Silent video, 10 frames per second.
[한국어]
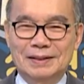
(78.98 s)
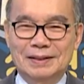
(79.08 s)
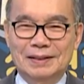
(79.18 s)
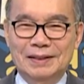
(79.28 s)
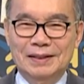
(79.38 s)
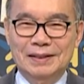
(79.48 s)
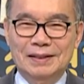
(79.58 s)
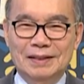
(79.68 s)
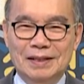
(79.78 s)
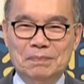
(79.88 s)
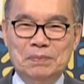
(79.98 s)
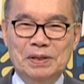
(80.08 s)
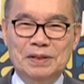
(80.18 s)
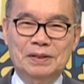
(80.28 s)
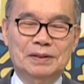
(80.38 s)
희년
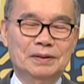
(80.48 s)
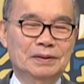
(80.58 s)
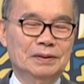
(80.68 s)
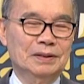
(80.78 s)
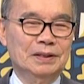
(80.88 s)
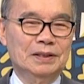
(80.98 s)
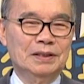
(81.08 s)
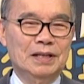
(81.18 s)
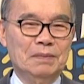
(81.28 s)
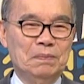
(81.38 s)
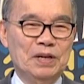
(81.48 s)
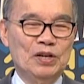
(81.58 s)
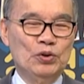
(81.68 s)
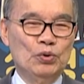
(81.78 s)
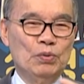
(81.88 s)
나팔, 그
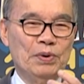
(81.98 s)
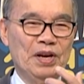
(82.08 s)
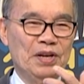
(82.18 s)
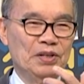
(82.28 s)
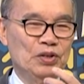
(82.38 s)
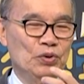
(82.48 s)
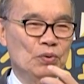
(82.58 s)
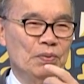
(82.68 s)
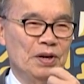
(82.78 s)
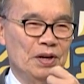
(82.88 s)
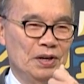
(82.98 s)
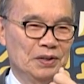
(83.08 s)
나팔을 요벨 그래, 요벨.